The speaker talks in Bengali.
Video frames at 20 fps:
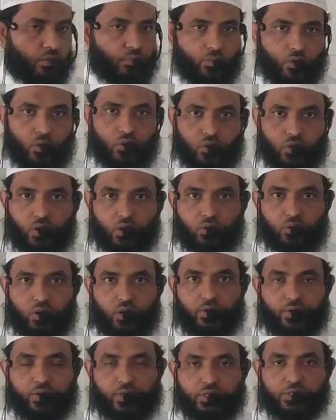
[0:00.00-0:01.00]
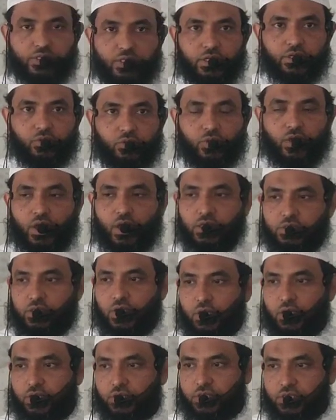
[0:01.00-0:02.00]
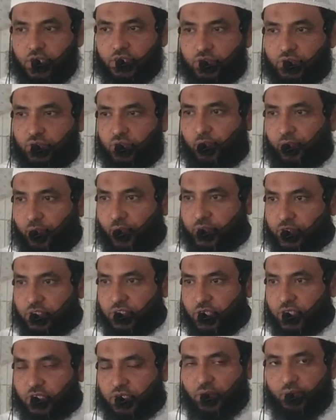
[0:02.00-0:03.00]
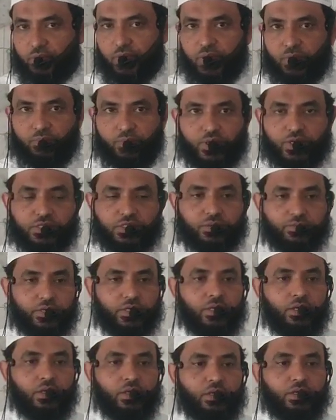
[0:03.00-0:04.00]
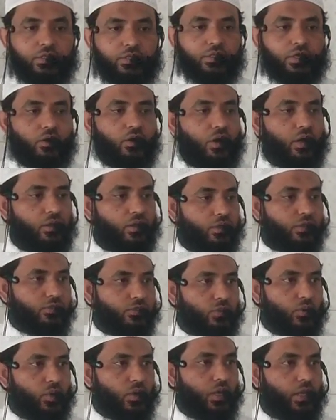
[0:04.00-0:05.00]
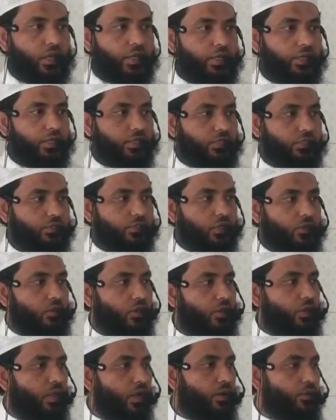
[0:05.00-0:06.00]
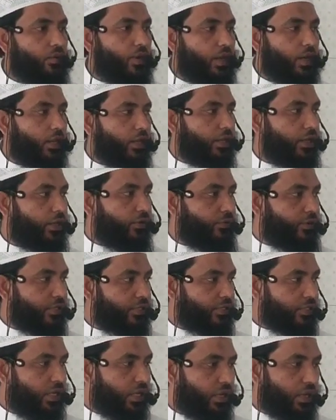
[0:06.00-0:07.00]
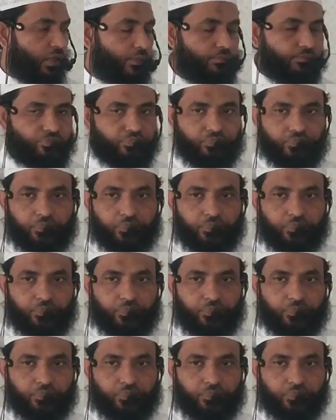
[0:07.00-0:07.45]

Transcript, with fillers: বর্ণনা করা হয়েছে দুই হাজার চারশো পঞ্চাশ নম্বরে পেয়ে যাবেন যে কল রসুল্লাহি সাল্লাহ আলাইহি ওয়াসাল্লাম